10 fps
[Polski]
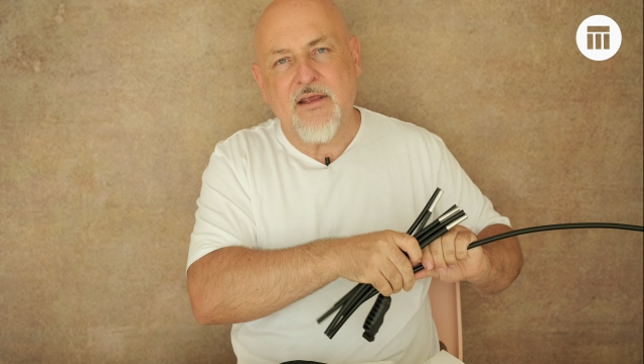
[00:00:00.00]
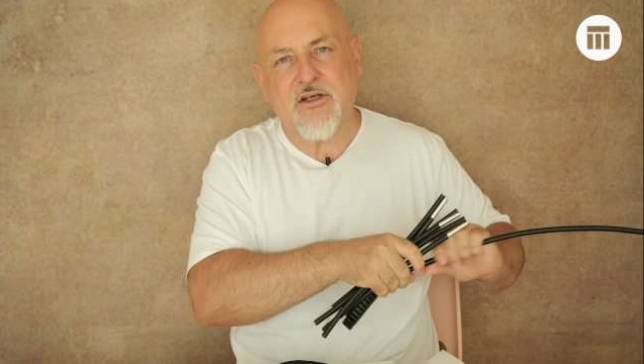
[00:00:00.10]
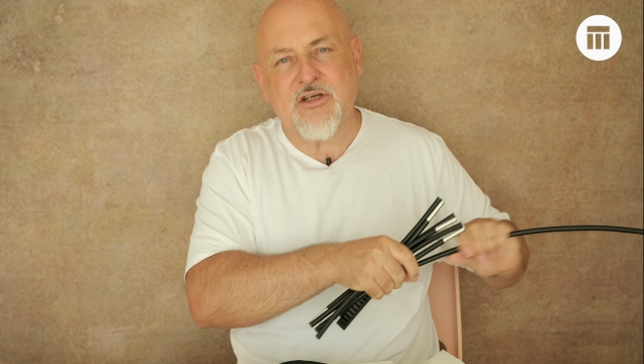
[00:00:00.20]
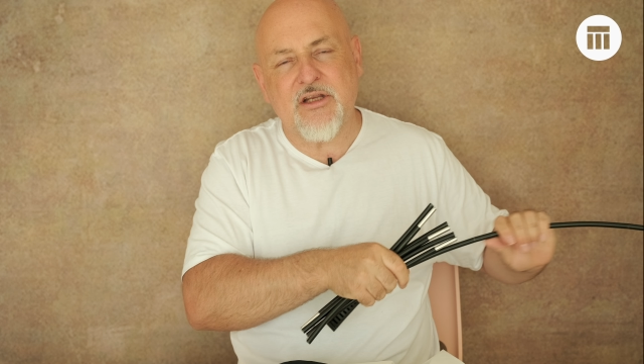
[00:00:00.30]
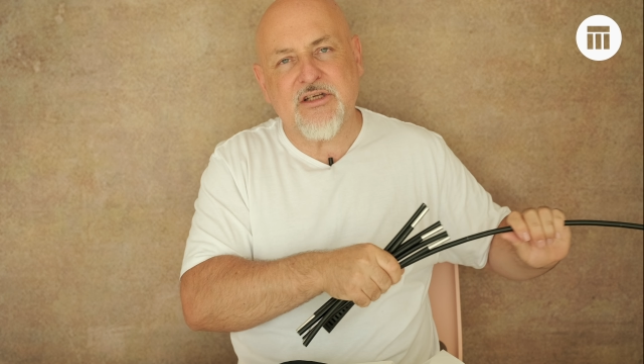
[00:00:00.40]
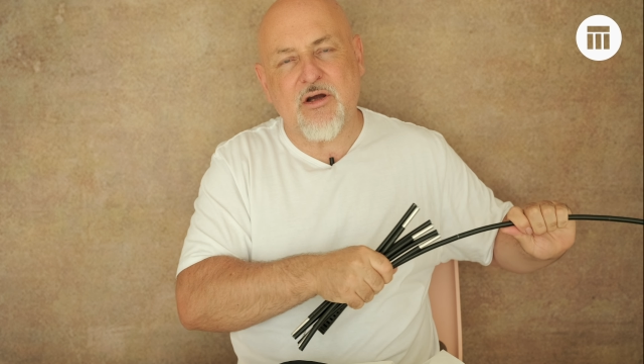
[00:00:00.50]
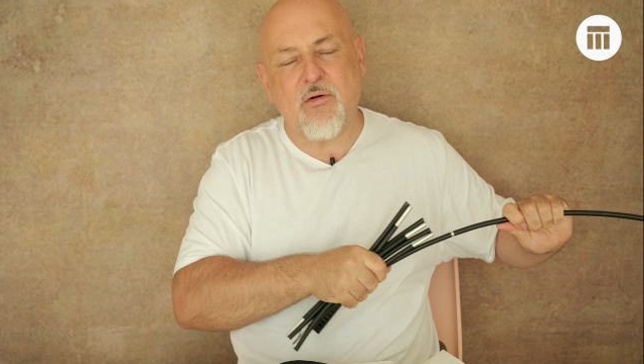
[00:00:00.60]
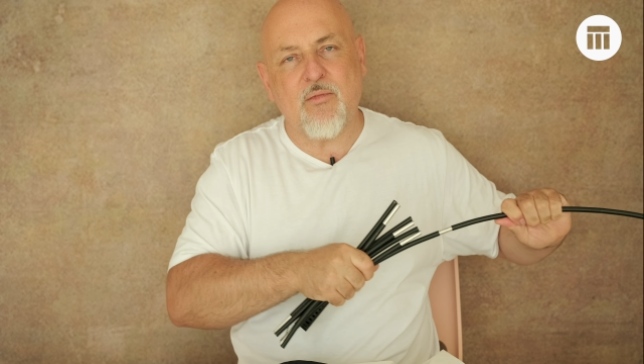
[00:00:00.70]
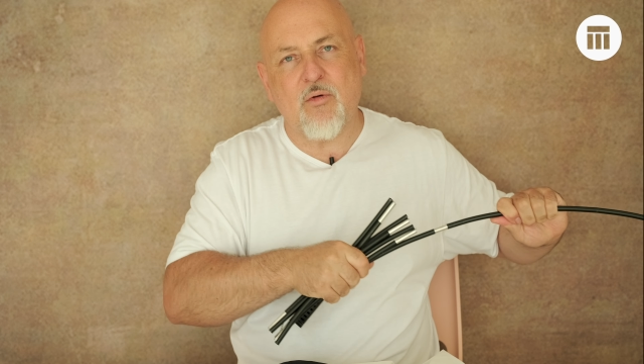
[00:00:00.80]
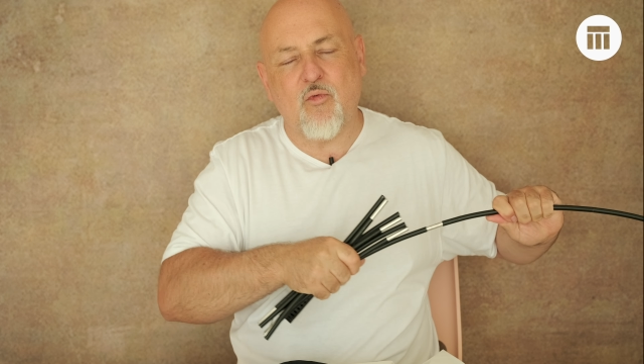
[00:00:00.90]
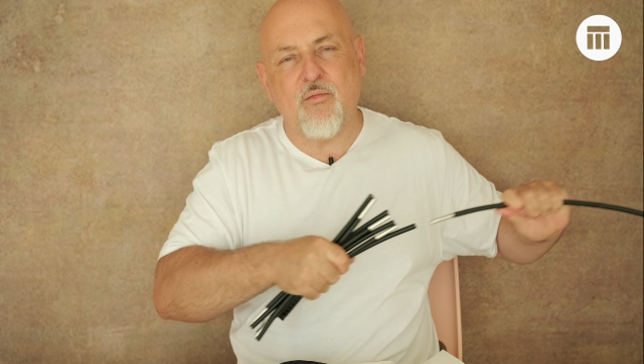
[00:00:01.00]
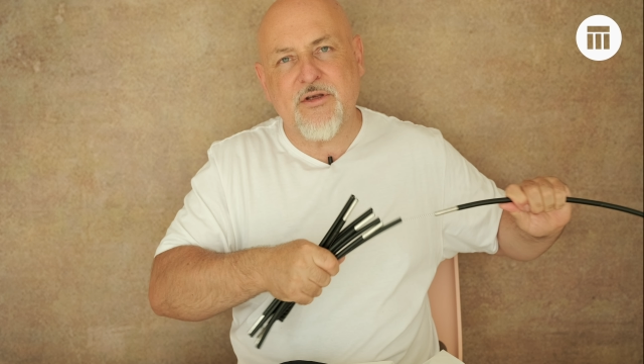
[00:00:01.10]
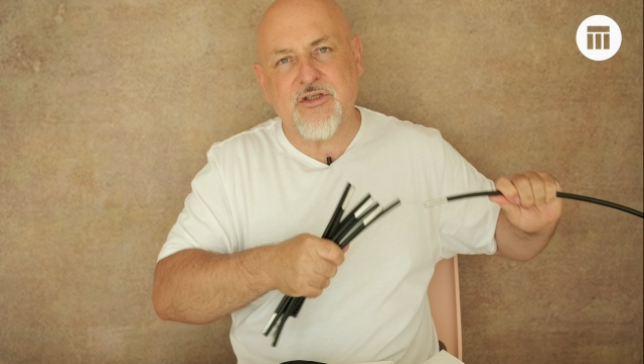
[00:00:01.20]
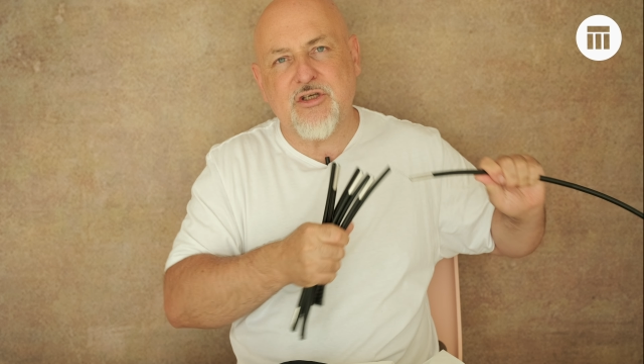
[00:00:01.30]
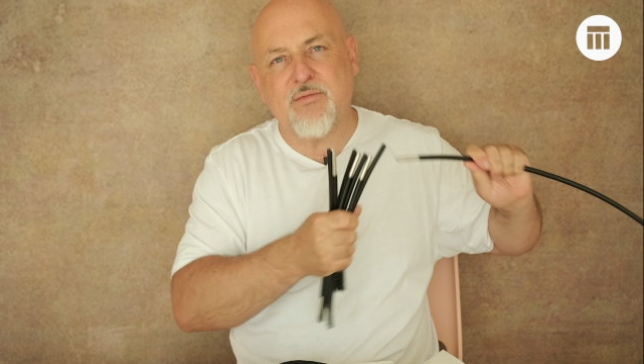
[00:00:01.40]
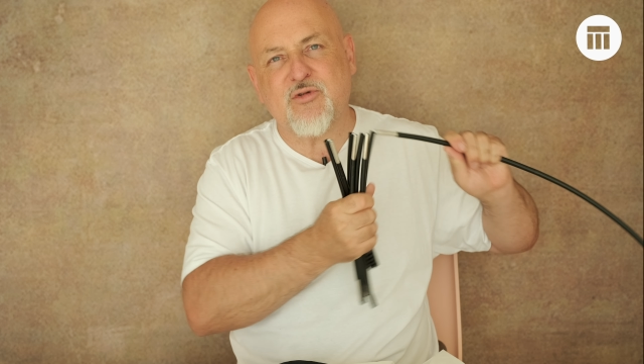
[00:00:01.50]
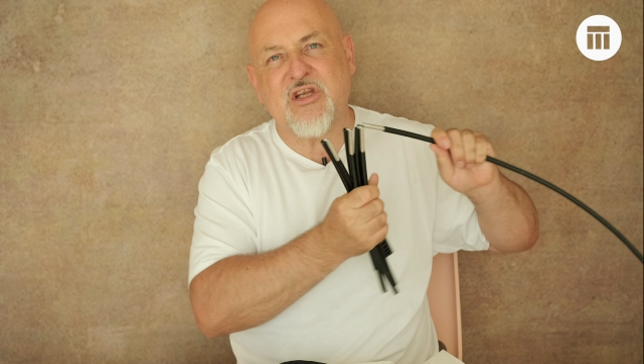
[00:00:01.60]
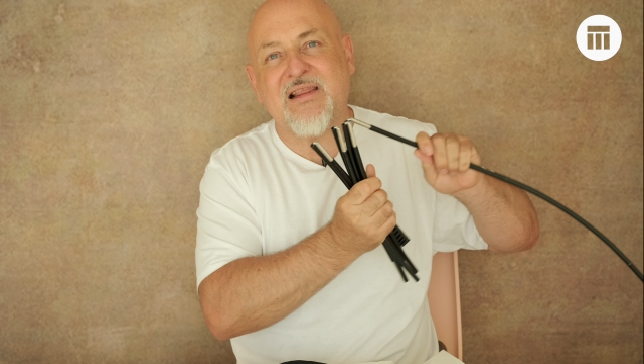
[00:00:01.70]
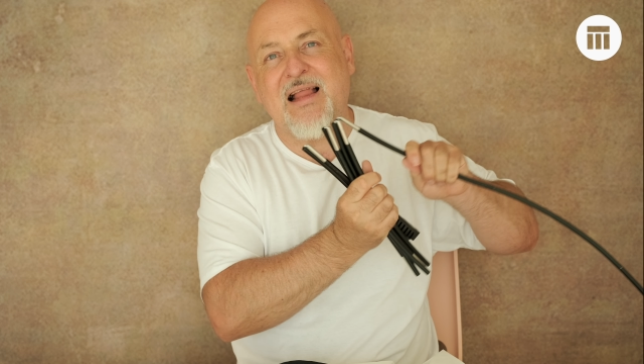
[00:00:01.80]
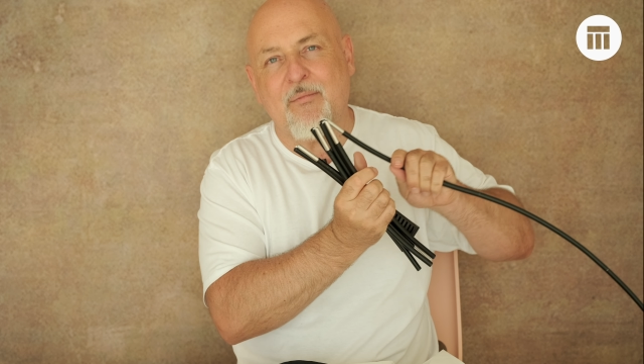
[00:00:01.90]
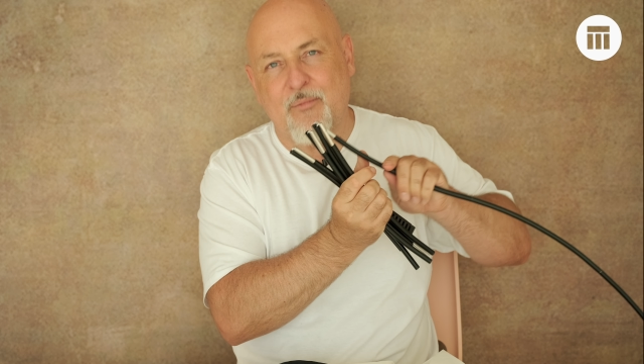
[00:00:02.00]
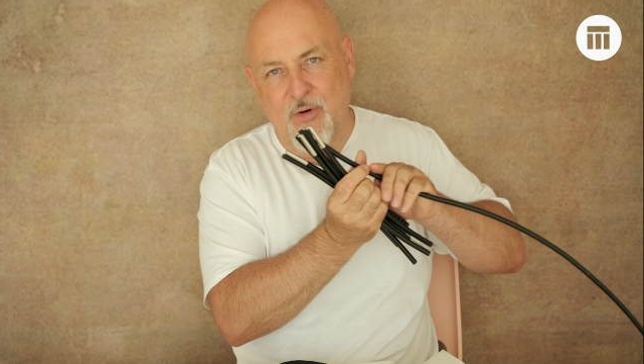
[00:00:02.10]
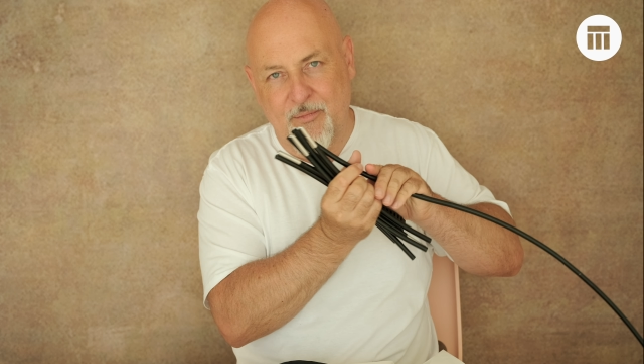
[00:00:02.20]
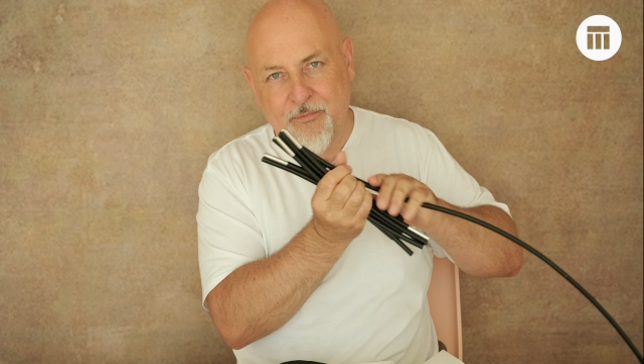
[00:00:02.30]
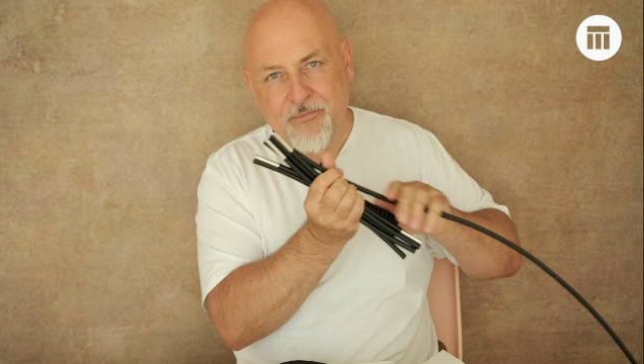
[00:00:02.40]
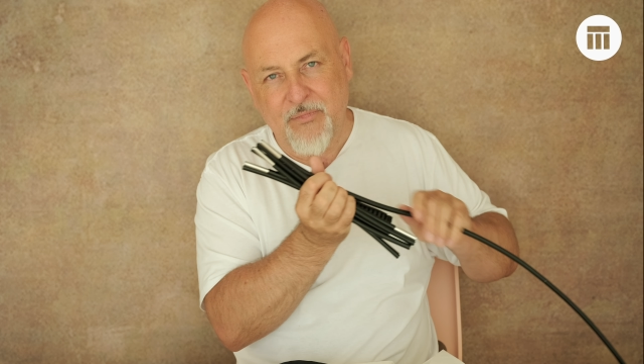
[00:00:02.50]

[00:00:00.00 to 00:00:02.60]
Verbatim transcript: jeżeli chciałem ją umieścić przed lampą